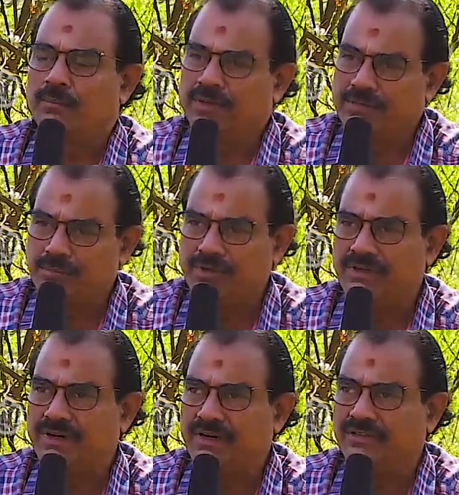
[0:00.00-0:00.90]

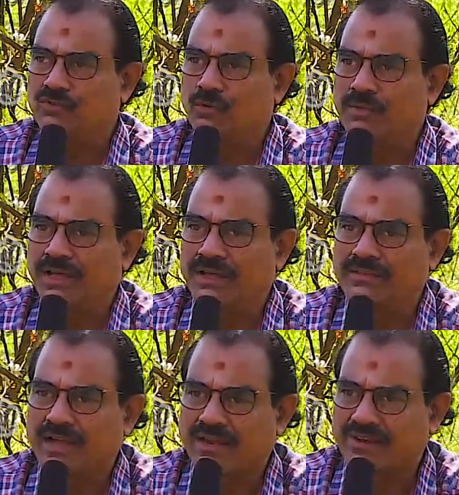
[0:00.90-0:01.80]
பின்புன்னு எடுத்தோம்னா
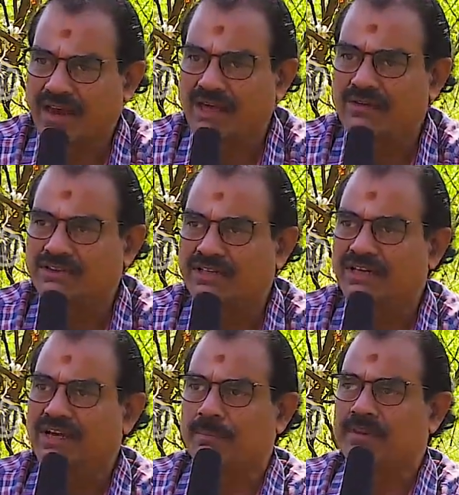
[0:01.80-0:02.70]
இந்த கடந்த நாலு
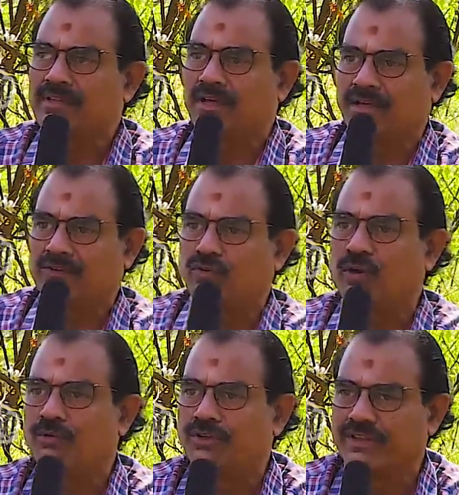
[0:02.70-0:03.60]
வருஷங்களுக்கு அப்புறம் தான் சொல்ல
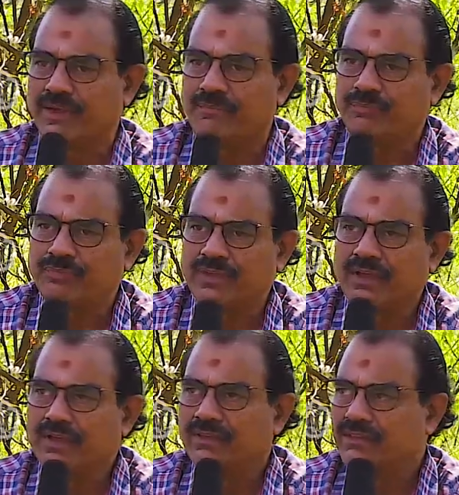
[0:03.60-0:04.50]
முடியாது
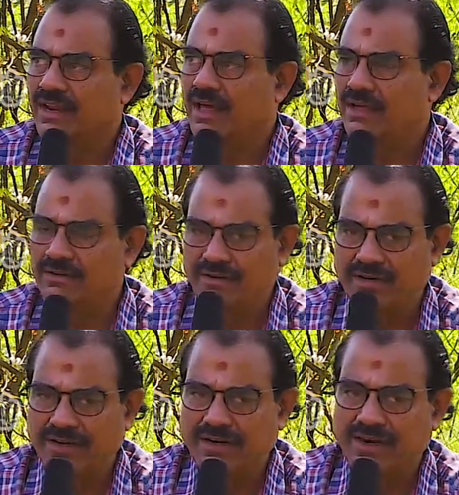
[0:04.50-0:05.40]
இந்த நாலு
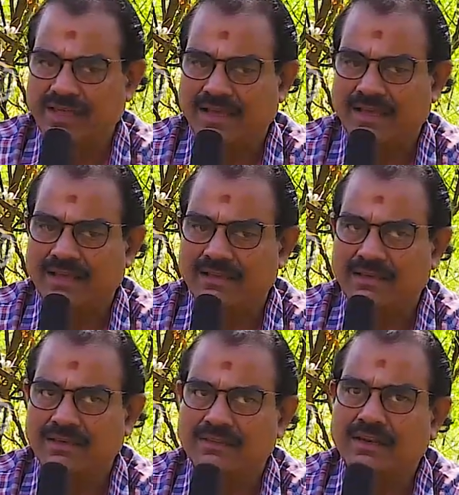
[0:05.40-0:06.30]
வருடங்களில்
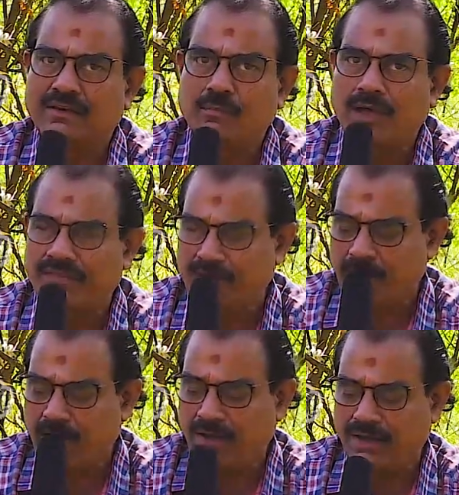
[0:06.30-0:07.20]
இதில் ரொம்ப
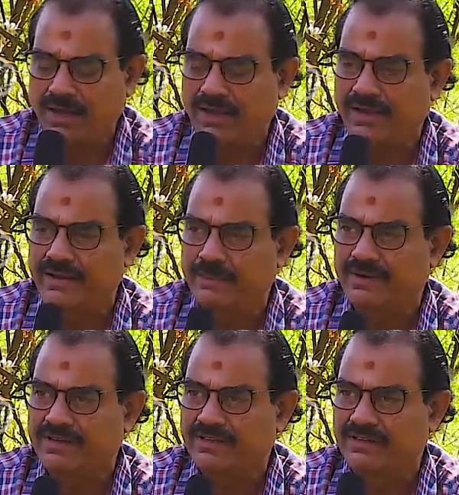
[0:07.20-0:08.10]
அதிகமாக
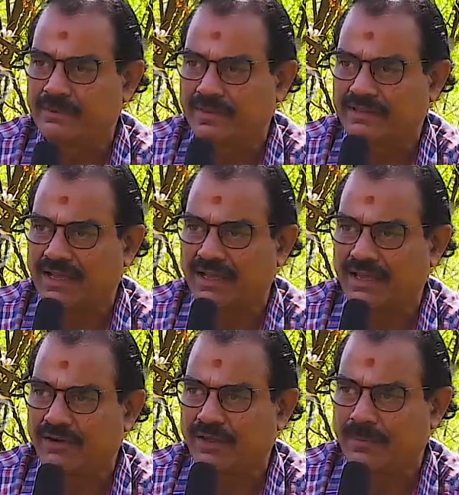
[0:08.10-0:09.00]
ஈடுபட்டதுன்னு பார்த்தா
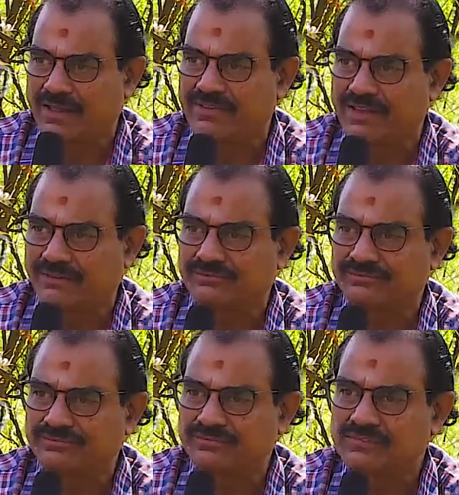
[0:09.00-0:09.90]
என்னுடைய மனைவி தான்
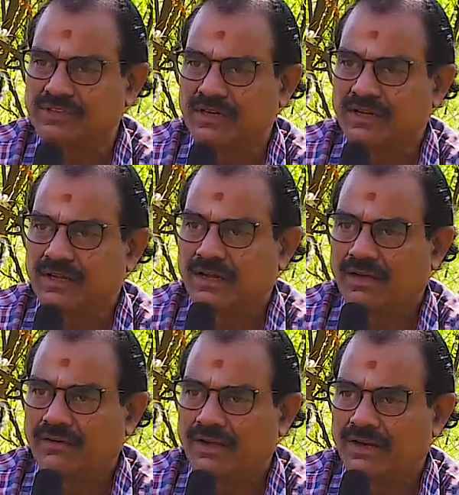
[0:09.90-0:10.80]

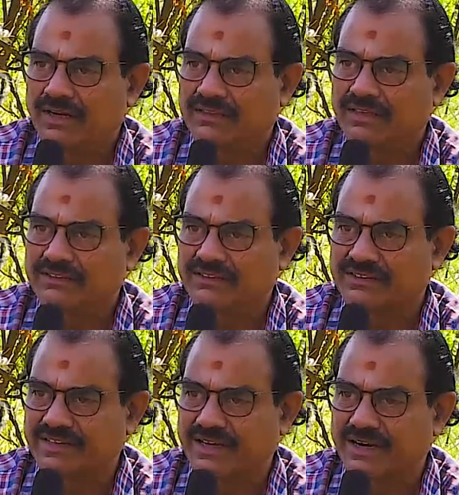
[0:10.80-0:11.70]
அவங்க லதா
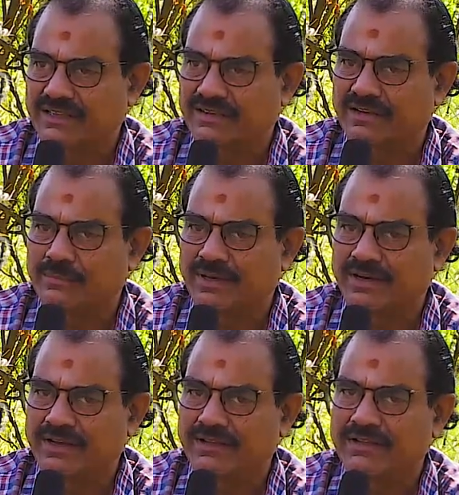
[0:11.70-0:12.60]
சந்திரசேகர் லதான்னு
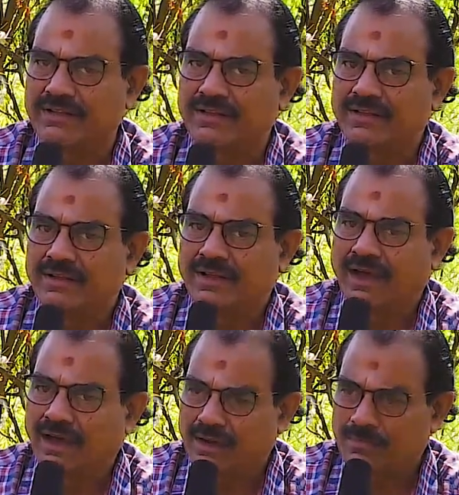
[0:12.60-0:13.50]
பேர்
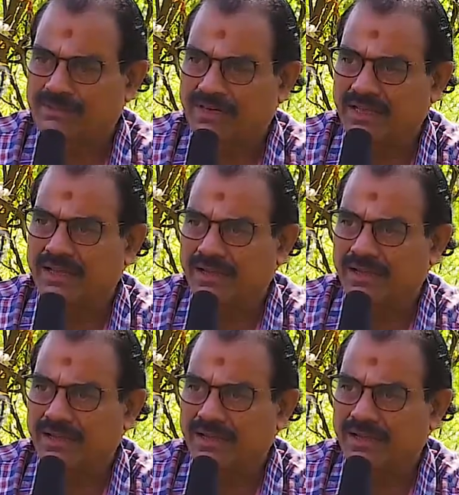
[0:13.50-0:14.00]
ஆரம்பத்தில்